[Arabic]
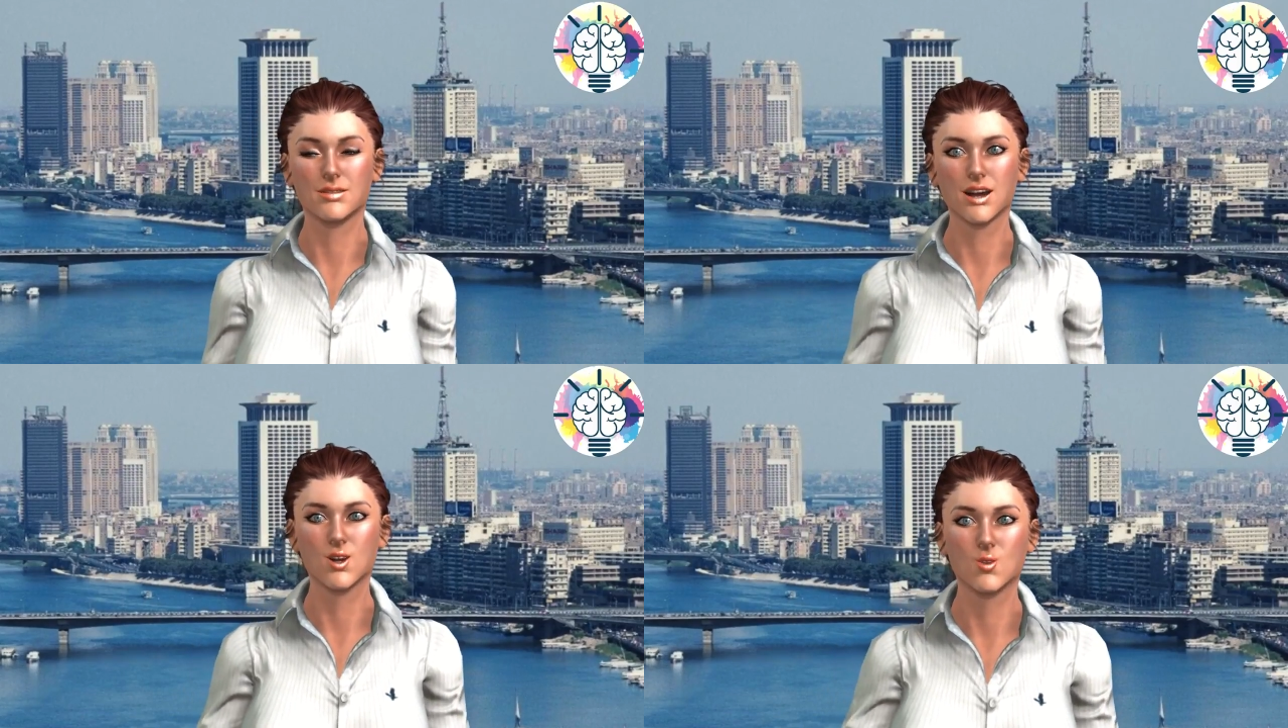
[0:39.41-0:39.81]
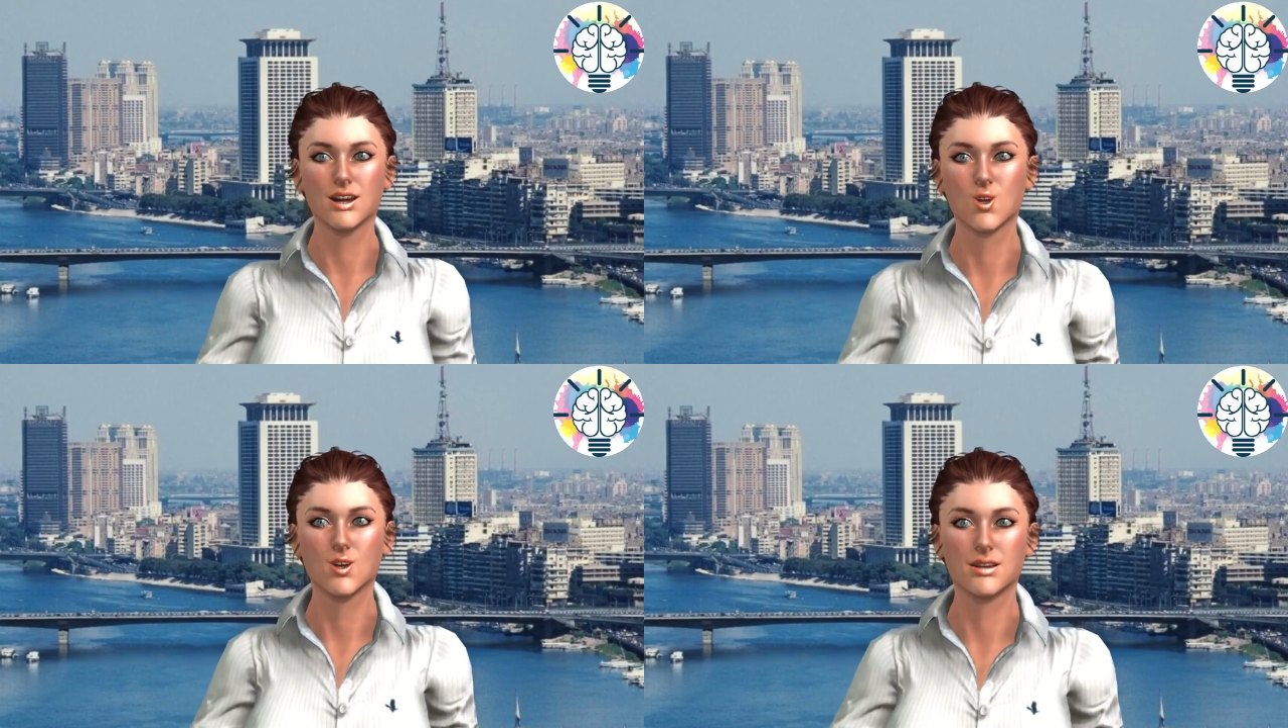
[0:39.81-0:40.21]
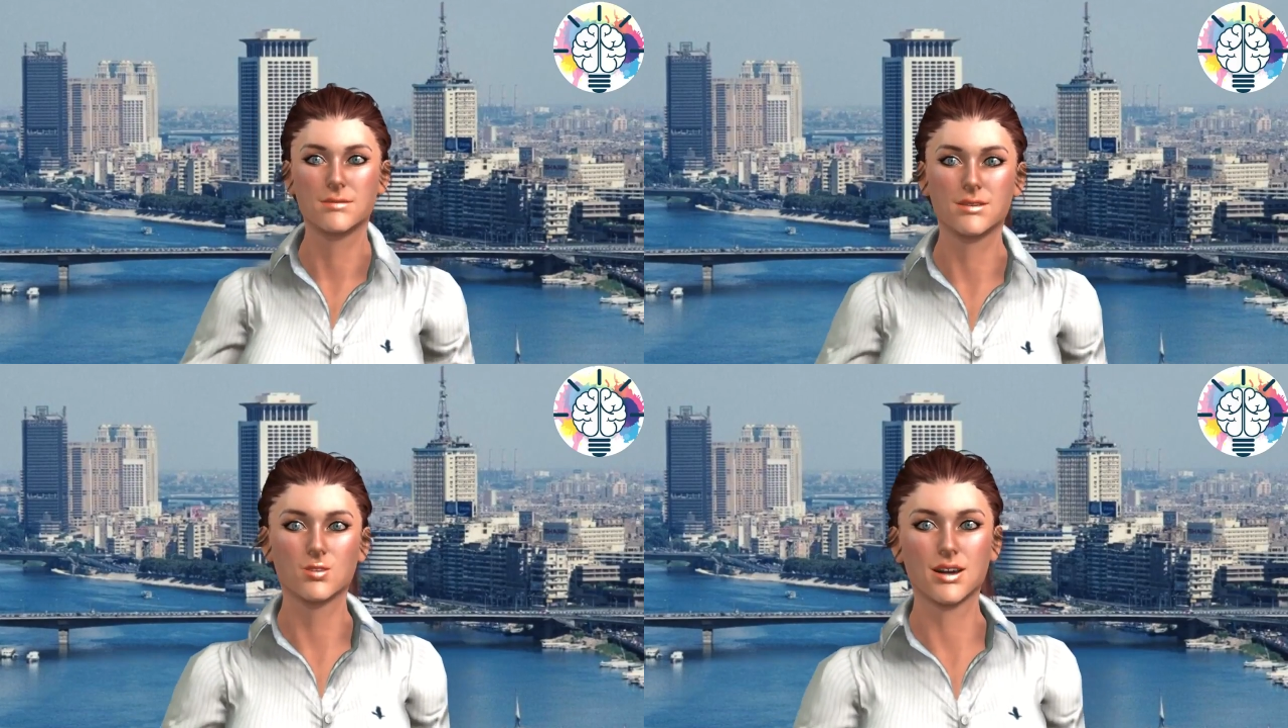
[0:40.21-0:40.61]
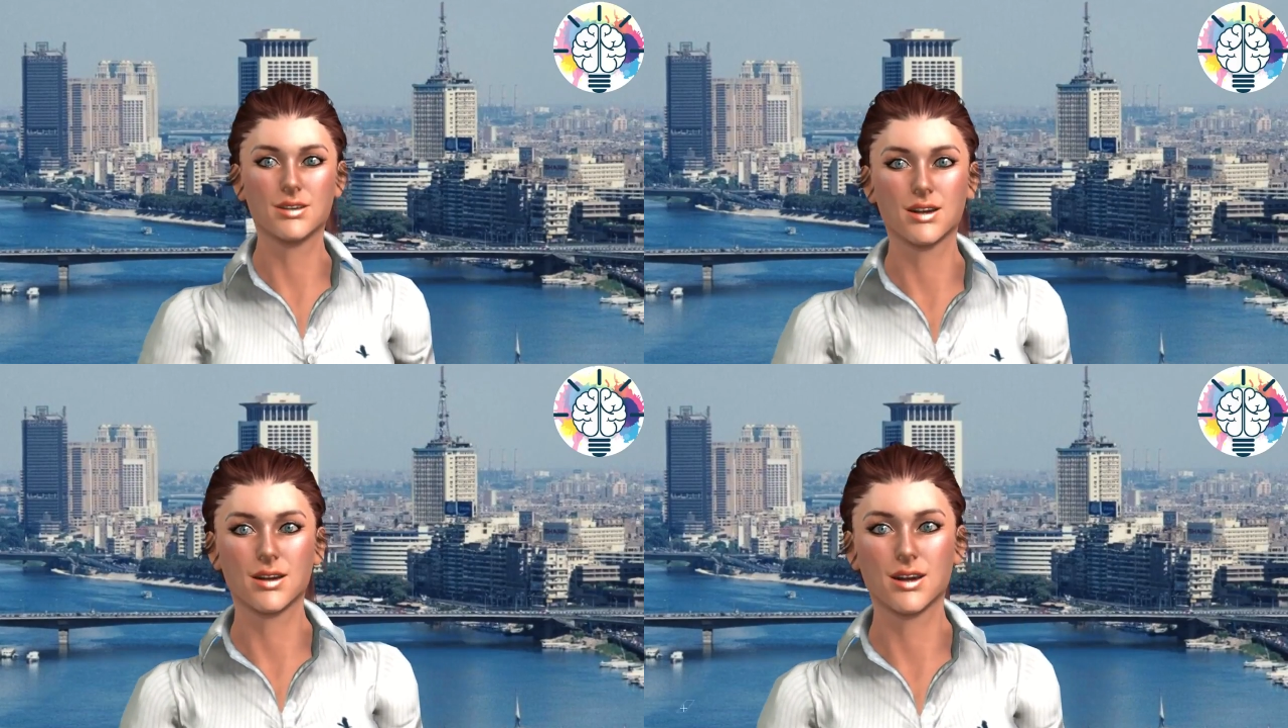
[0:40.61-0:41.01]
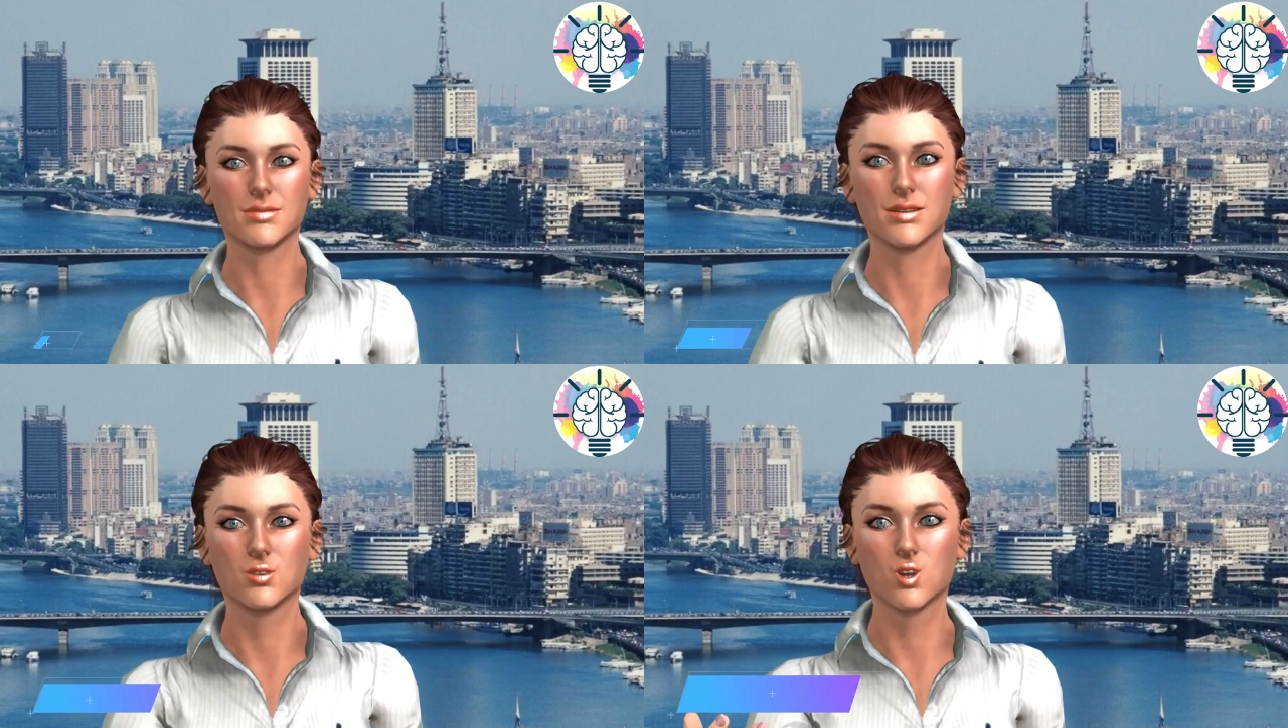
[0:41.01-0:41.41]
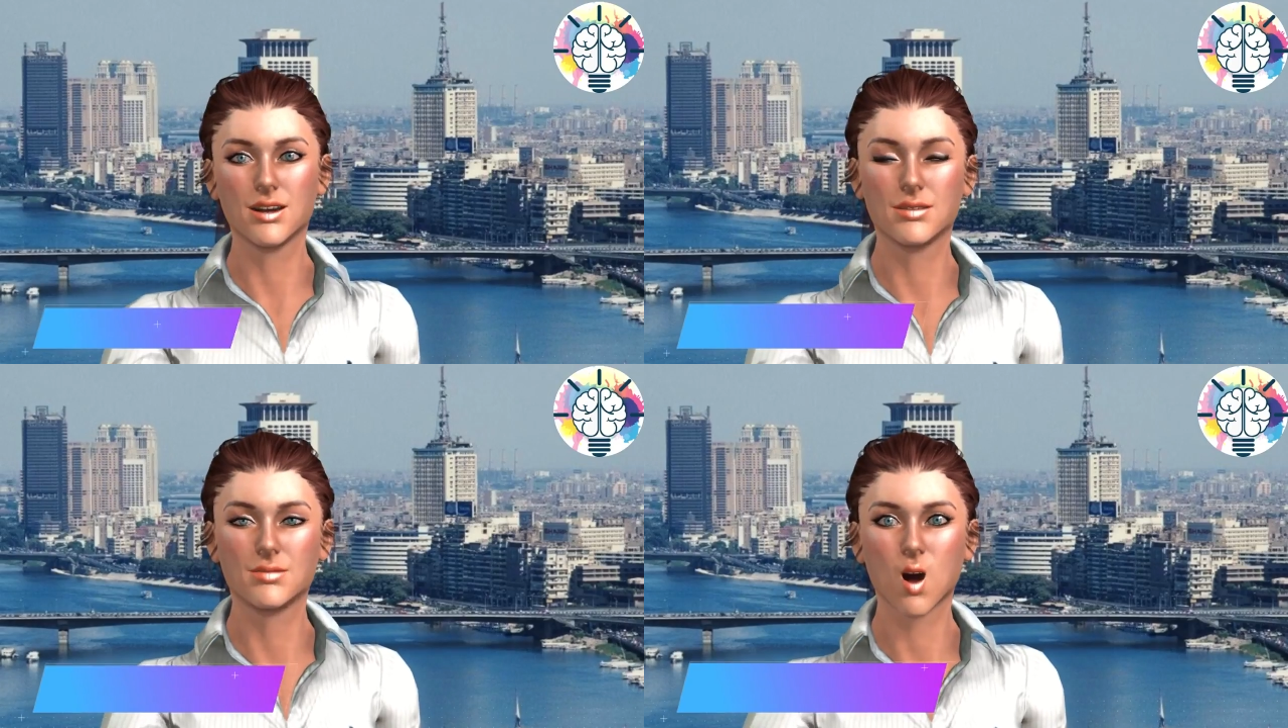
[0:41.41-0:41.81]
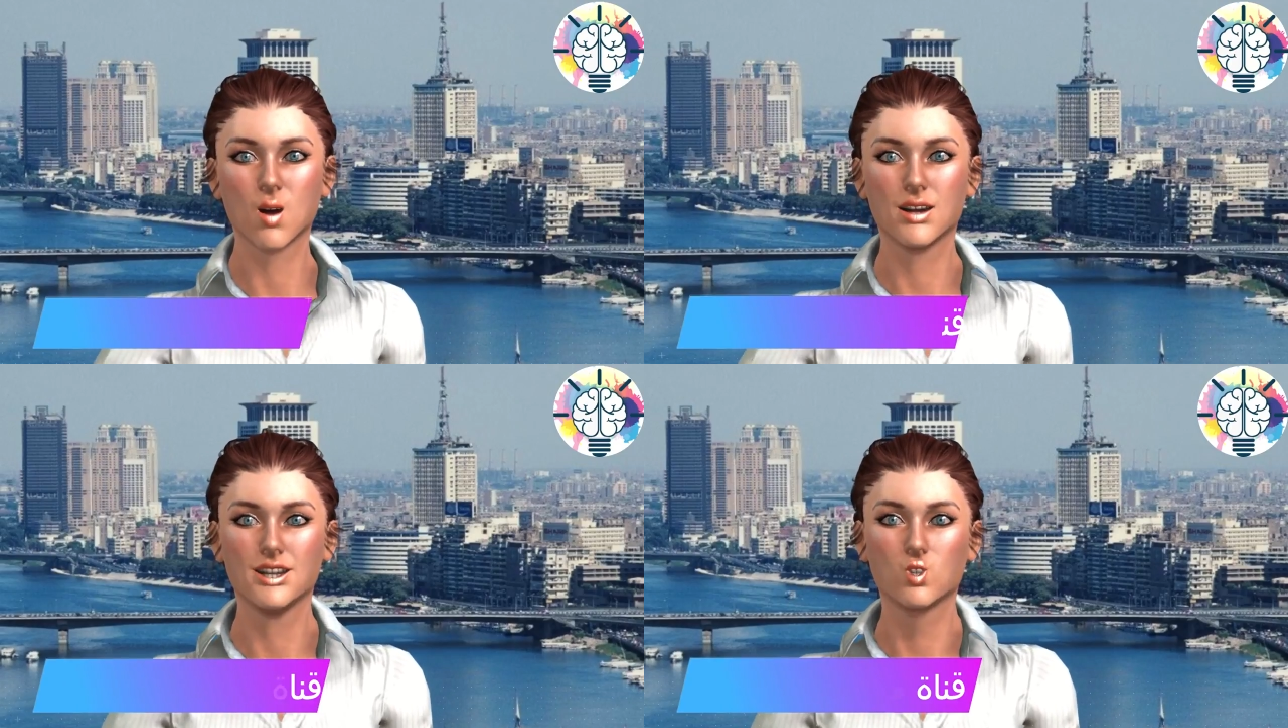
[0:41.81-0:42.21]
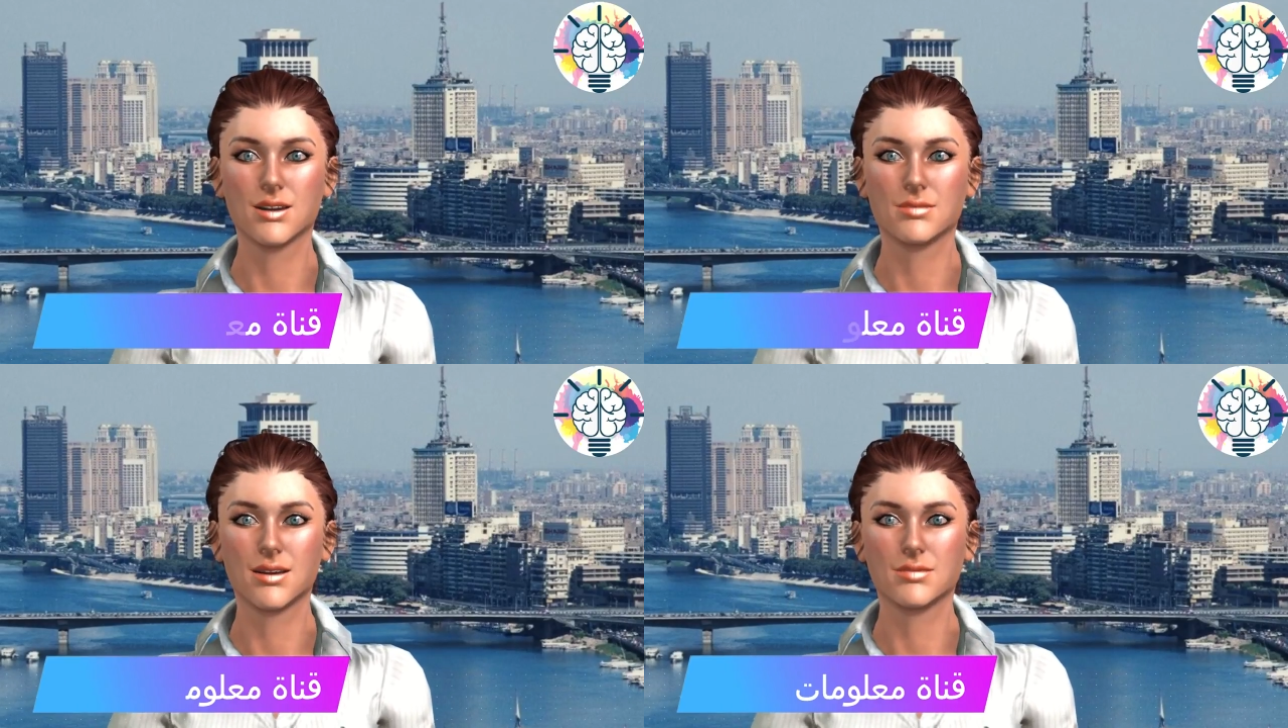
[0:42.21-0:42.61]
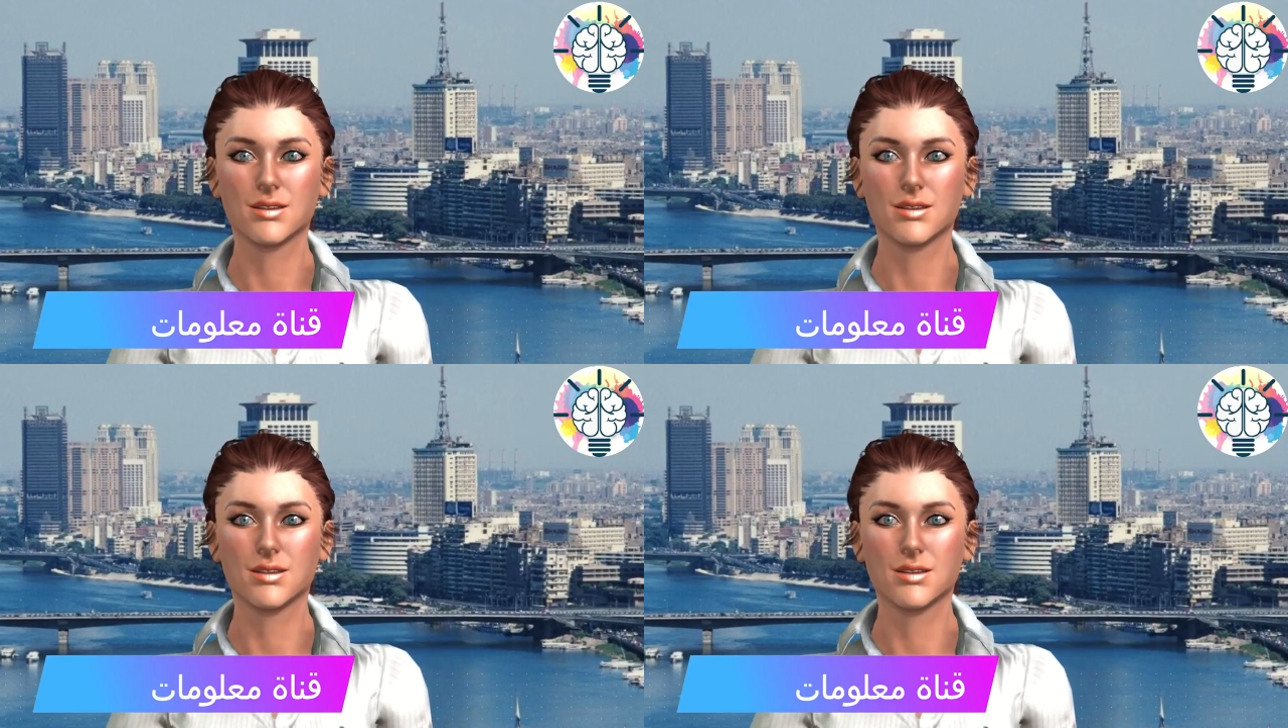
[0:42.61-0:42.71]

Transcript: قبل تشغيل التكييف للتخلص من الهواء الساخن